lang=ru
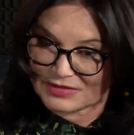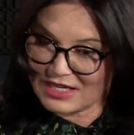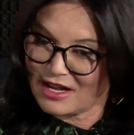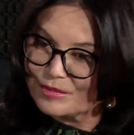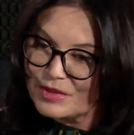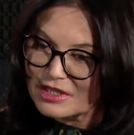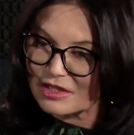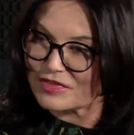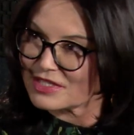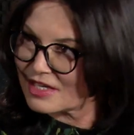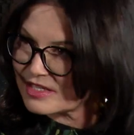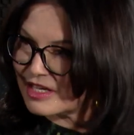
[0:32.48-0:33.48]

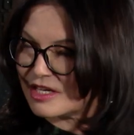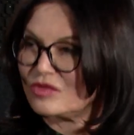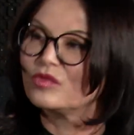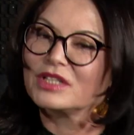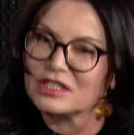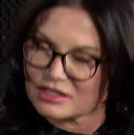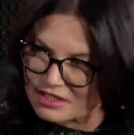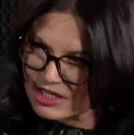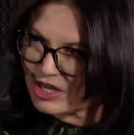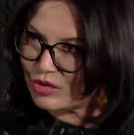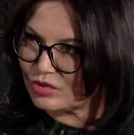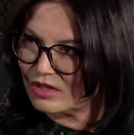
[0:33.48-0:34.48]
Хабиров с Назаром
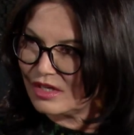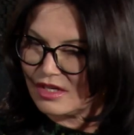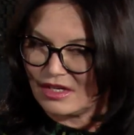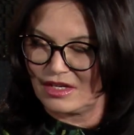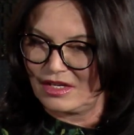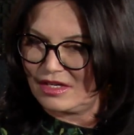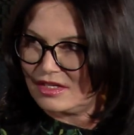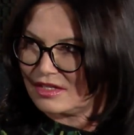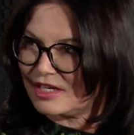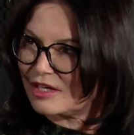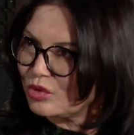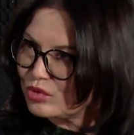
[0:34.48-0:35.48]
выезжают
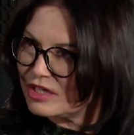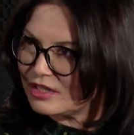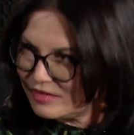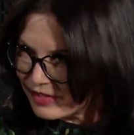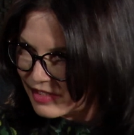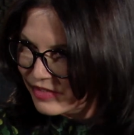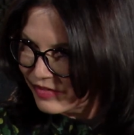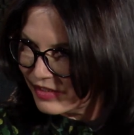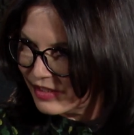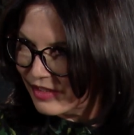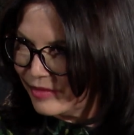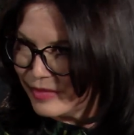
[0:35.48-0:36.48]
как люди
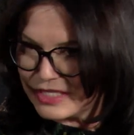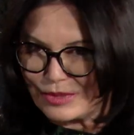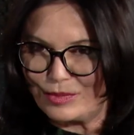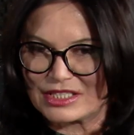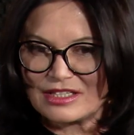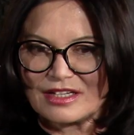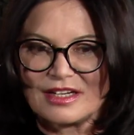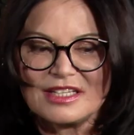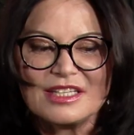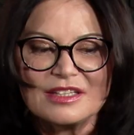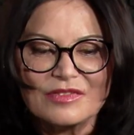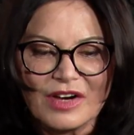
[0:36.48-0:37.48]
ответственные на место
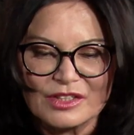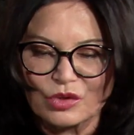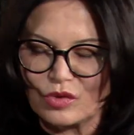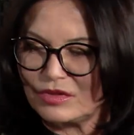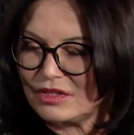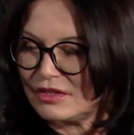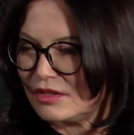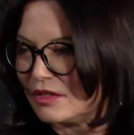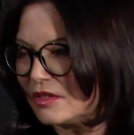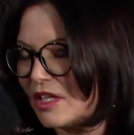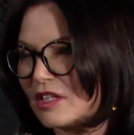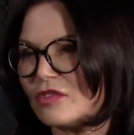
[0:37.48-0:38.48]
пожара. Иванова
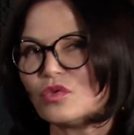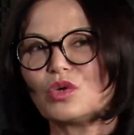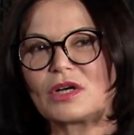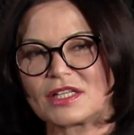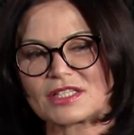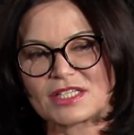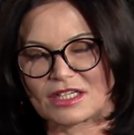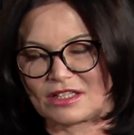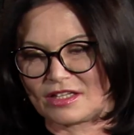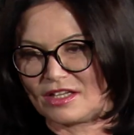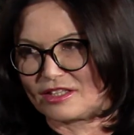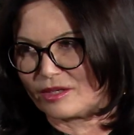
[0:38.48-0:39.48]
на двух
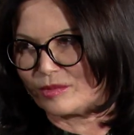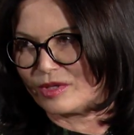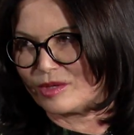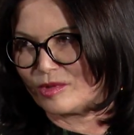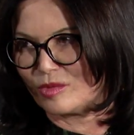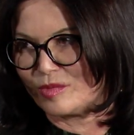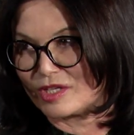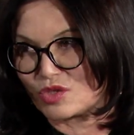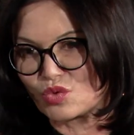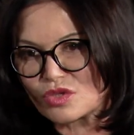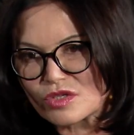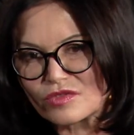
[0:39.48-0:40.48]
концертах, я так понимаю,
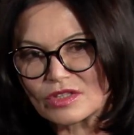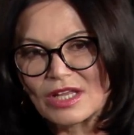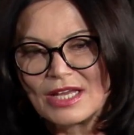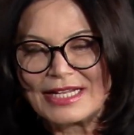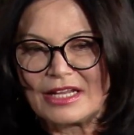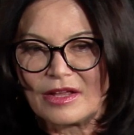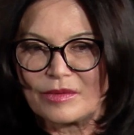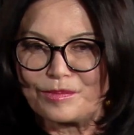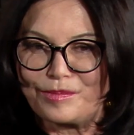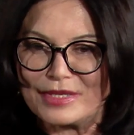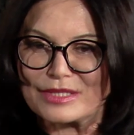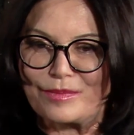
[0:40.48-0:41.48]
присутствует,
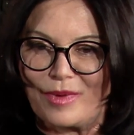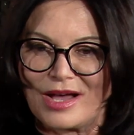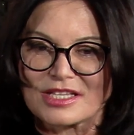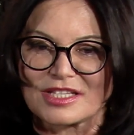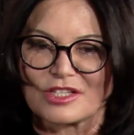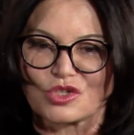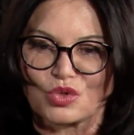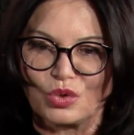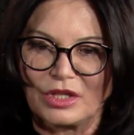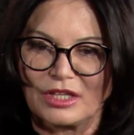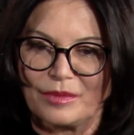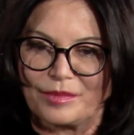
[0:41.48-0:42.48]
без маски, с
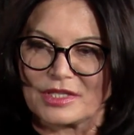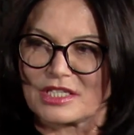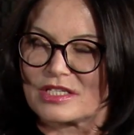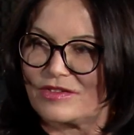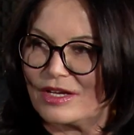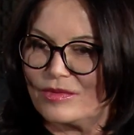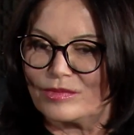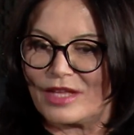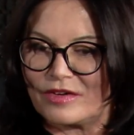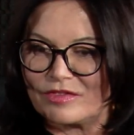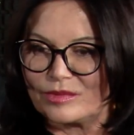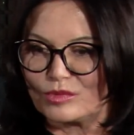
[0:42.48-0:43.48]
улыбкой, со своим
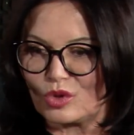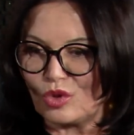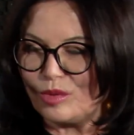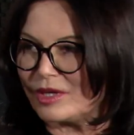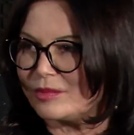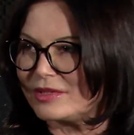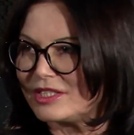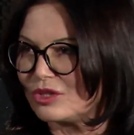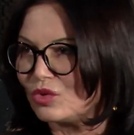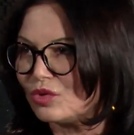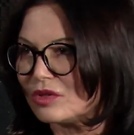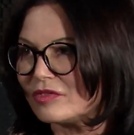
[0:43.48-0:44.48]
давним другом
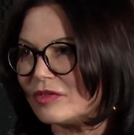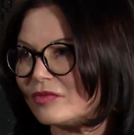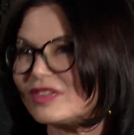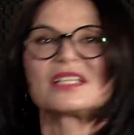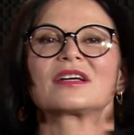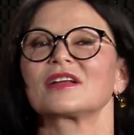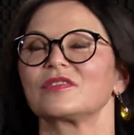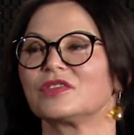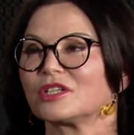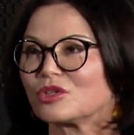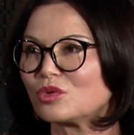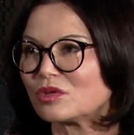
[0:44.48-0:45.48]
Ахмадинуровым
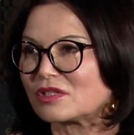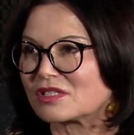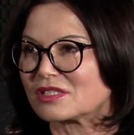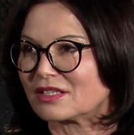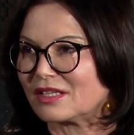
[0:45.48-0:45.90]
фотографируется,